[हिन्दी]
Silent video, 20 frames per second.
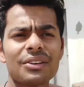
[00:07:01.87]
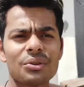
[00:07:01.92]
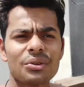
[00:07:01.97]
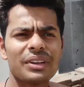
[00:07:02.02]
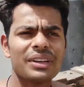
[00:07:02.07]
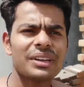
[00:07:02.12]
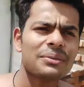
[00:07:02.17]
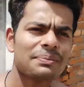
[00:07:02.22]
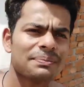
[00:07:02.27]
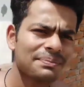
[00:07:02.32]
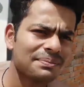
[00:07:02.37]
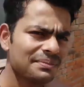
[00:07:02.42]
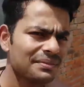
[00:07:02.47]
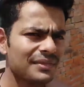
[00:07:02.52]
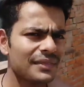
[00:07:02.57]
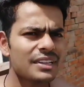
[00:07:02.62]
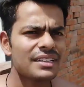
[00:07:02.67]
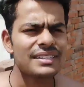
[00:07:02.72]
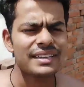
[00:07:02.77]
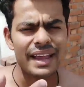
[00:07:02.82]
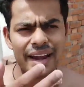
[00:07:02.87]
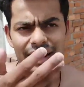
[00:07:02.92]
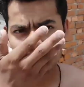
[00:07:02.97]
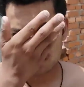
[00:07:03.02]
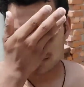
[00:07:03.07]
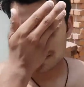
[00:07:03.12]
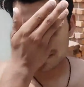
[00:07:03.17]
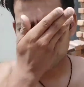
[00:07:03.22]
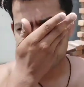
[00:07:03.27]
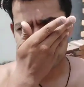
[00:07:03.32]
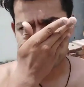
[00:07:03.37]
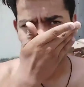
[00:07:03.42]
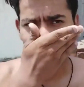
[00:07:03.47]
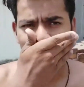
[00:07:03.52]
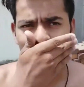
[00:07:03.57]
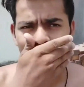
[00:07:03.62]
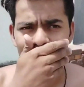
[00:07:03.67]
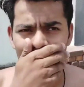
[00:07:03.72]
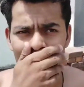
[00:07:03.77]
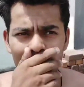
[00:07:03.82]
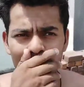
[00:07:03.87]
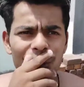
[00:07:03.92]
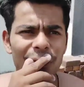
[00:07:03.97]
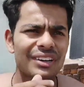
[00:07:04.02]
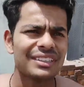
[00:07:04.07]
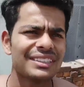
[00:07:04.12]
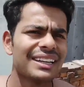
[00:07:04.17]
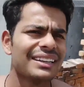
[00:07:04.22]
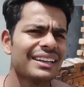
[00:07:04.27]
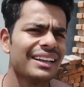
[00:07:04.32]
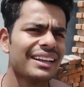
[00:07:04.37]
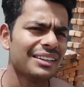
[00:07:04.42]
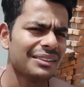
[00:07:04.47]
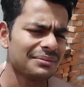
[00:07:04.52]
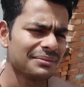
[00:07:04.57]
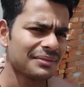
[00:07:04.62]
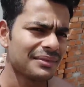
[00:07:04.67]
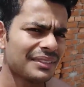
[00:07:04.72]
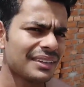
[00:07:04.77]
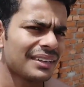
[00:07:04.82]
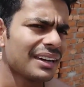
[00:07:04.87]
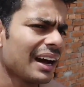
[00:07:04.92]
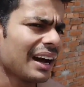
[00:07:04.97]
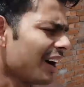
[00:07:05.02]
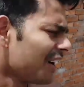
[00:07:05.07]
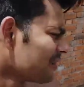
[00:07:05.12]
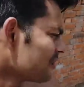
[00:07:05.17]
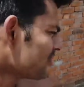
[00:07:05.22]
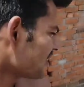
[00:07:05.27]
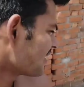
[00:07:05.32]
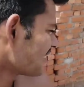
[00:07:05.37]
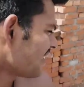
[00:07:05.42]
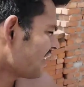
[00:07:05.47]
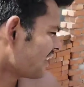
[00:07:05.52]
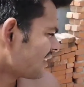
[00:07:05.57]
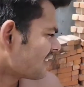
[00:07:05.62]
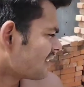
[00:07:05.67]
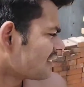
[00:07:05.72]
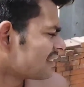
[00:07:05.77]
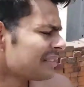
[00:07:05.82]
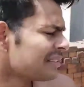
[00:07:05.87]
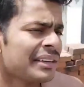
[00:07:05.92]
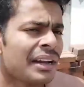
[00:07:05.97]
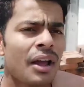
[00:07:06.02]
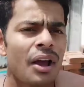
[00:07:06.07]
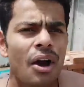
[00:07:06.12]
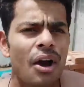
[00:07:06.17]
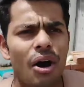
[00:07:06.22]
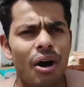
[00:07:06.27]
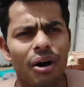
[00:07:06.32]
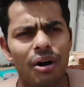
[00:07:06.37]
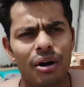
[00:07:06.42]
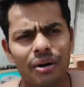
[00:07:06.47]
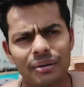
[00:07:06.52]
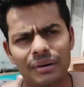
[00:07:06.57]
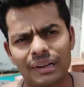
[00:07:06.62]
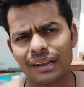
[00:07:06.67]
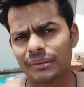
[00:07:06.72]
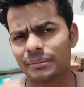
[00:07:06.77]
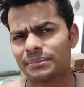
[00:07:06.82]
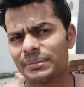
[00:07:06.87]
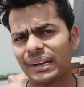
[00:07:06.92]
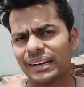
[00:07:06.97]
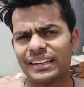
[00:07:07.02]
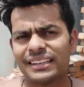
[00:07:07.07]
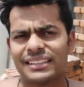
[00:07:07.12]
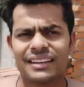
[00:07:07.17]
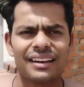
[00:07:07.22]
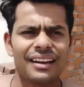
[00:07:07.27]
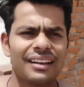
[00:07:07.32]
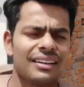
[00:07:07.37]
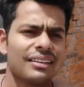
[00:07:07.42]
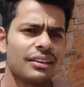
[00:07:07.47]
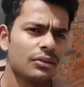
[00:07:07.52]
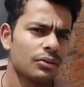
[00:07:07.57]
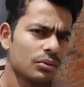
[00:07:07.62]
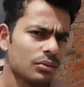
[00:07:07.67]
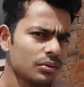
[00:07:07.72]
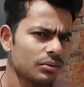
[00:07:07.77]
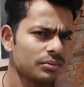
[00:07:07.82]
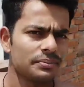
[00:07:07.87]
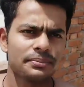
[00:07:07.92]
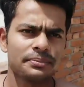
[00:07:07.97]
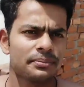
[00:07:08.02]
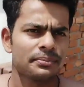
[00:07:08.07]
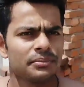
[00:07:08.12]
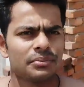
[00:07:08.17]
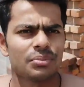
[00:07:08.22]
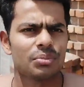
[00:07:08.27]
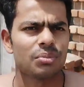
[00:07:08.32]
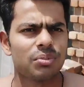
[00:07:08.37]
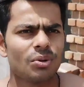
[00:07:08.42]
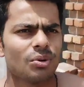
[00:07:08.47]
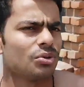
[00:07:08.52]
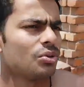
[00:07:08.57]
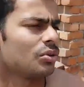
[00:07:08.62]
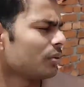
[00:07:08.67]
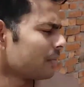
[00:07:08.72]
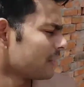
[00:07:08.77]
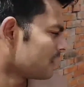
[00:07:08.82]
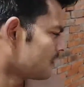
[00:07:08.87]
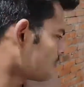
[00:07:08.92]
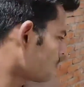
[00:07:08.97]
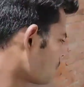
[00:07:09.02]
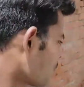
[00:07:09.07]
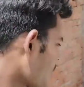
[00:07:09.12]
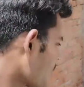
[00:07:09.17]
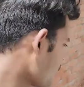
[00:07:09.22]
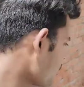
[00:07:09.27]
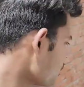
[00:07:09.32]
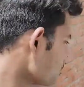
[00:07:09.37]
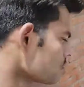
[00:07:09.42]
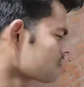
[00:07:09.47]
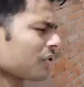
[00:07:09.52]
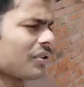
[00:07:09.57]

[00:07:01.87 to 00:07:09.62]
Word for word: नहीं की क्योंकि सैंड उसमें वैसे भी बहुत ज़्यादा ही हार्ड हो जाती है और अगर पानी चला जाता तो तो पूछो ही मत उठाना